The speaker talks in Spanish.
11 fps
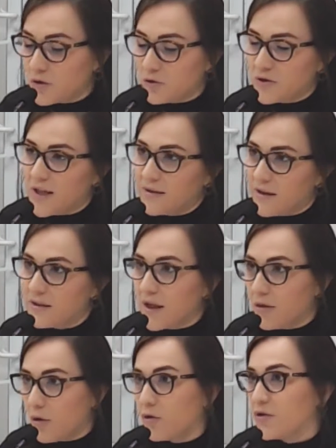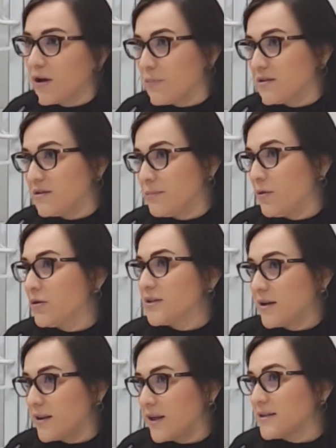Esto está atentando contra el principio de
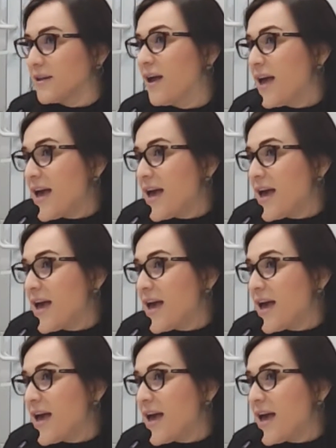certeza.